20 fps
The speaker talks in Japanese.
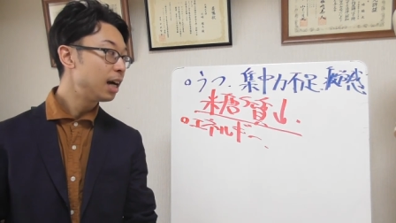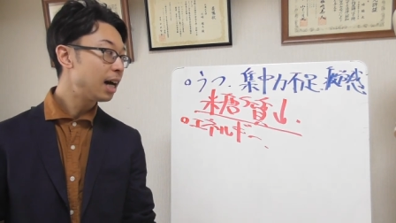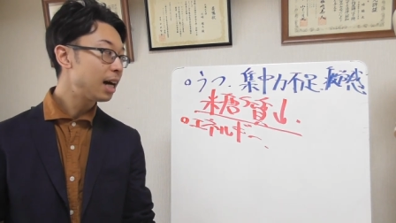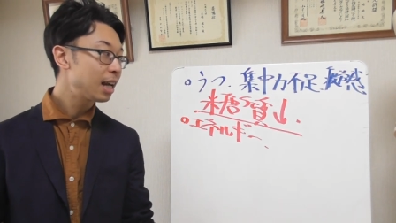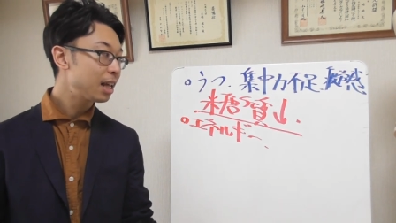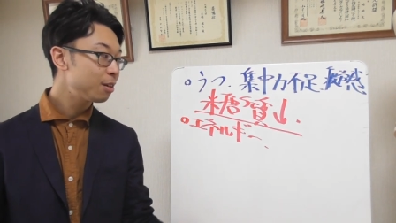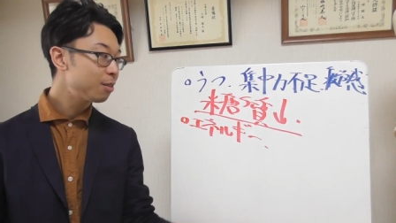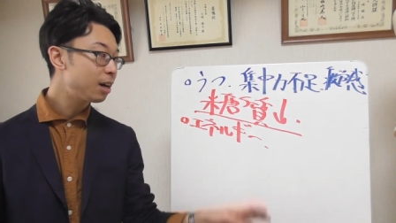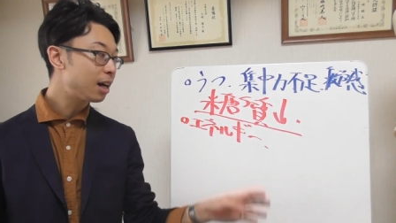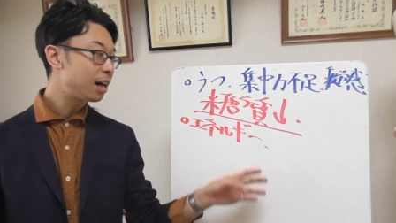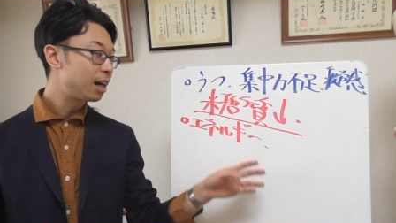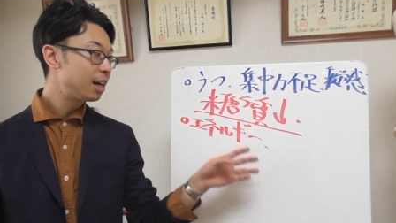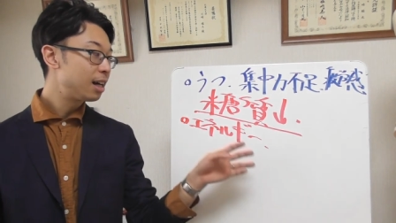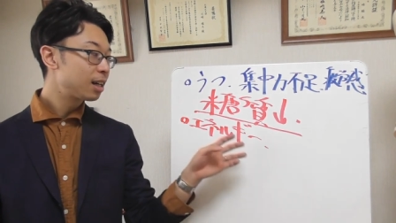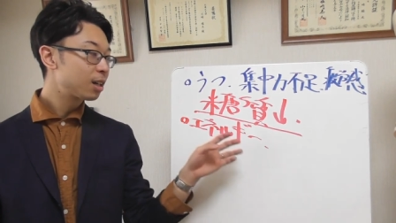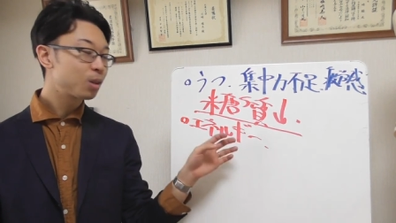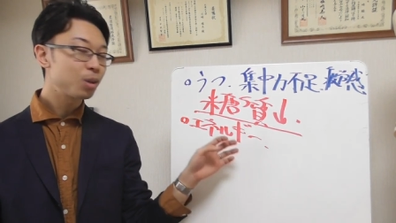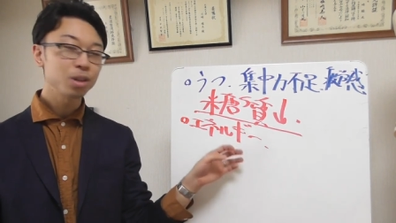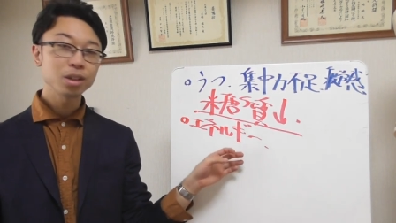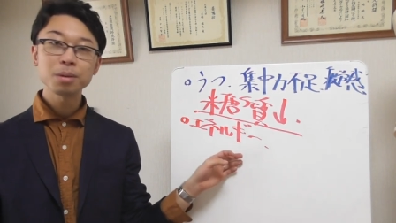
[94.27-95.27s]
あれは
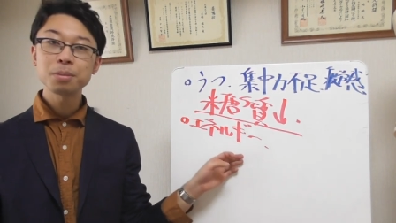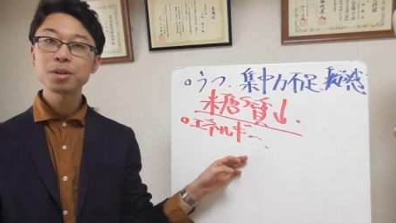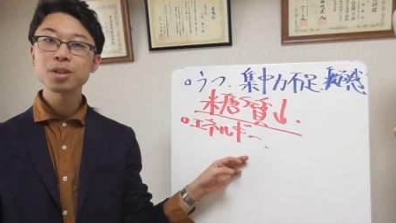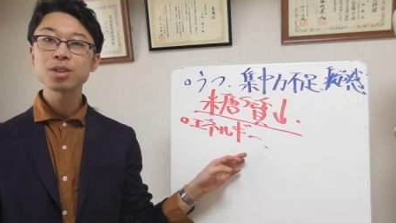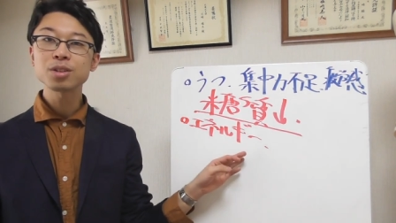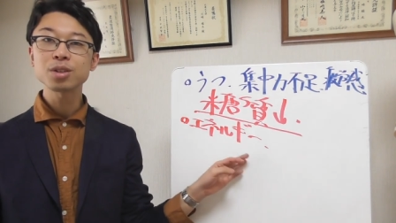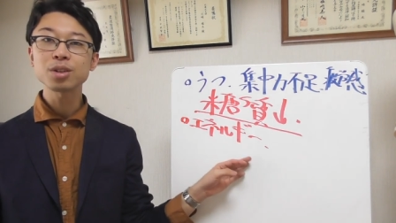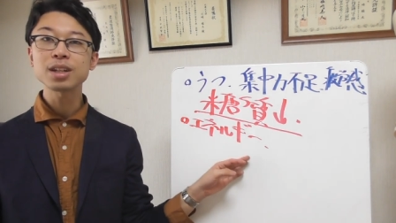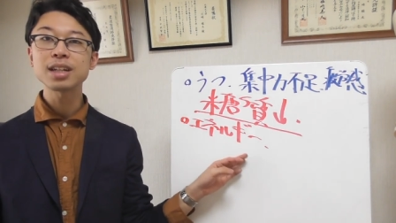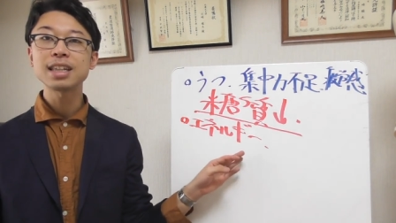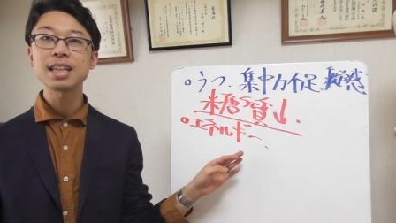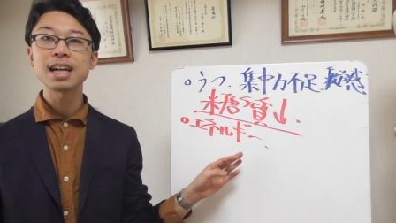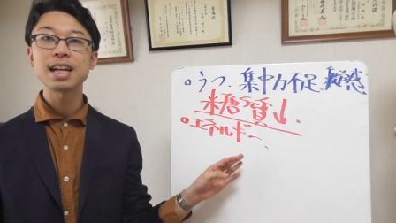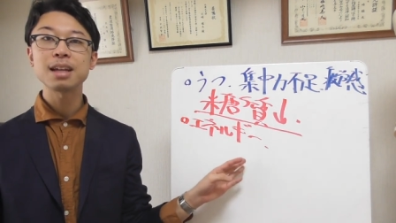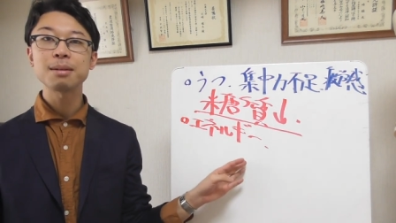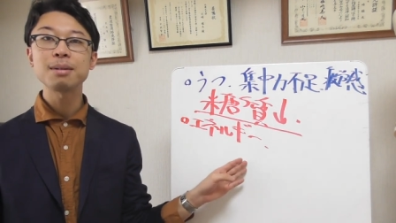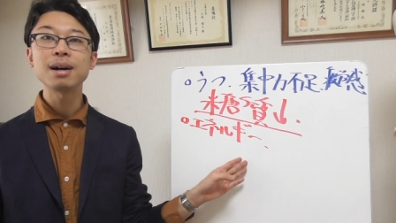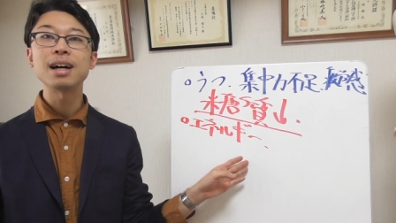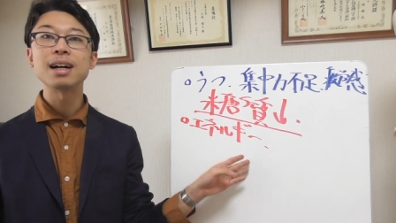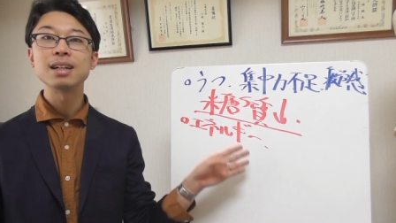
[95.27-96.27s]
子供の時であ
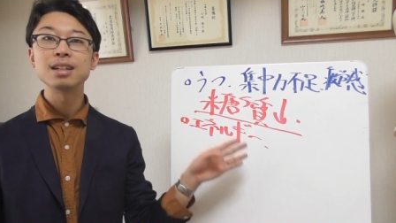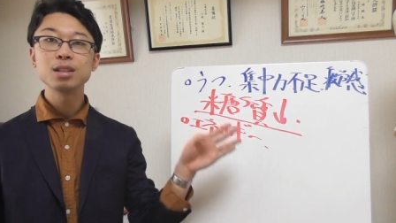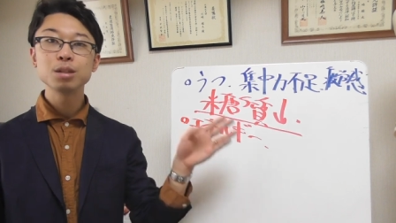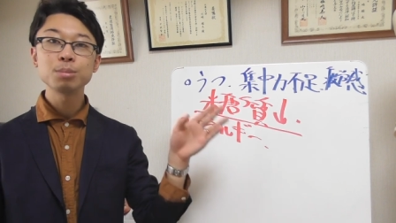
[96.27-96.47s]
れば